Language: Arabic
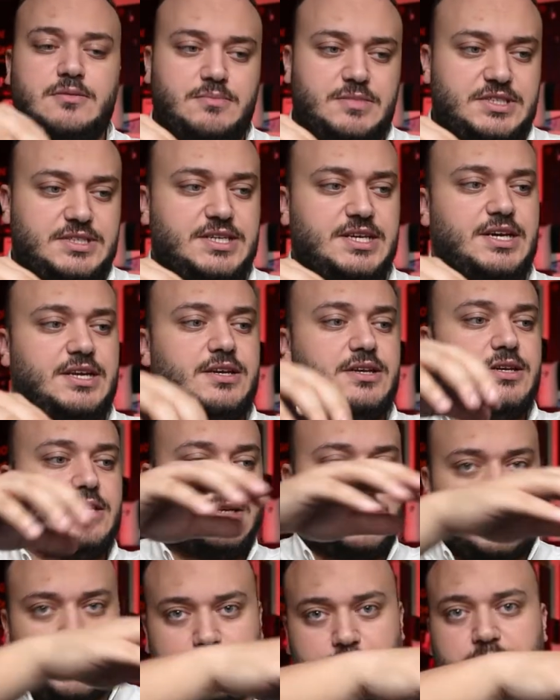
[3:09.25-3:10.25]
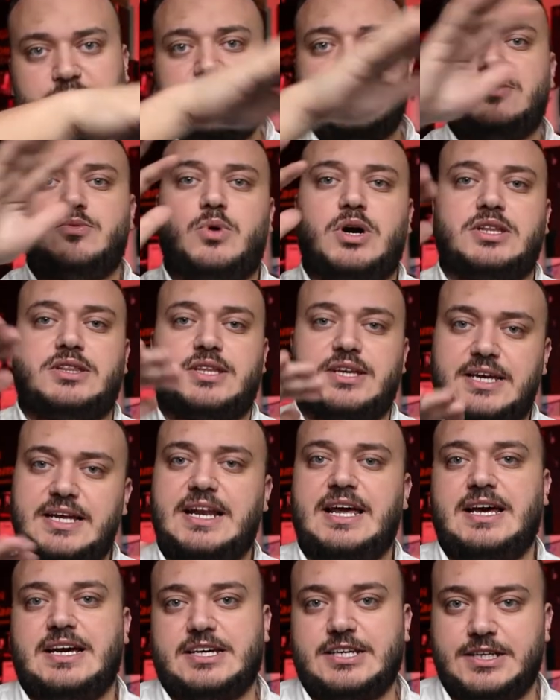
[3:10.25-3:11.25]
200 100 واط
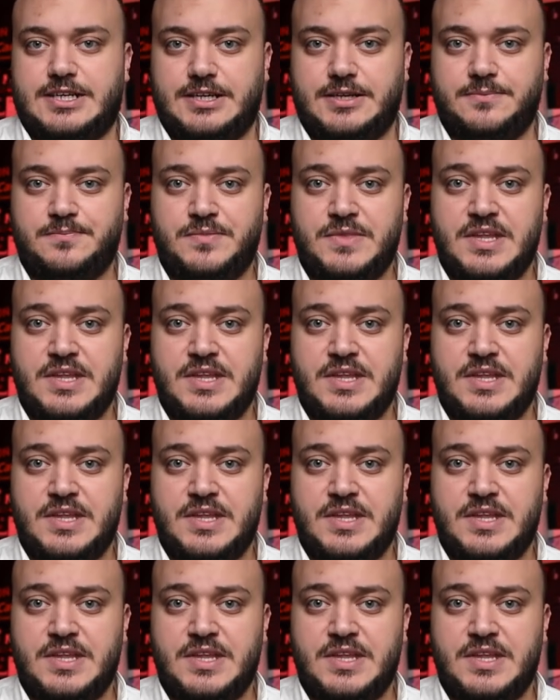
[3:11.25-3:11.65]
الى اخره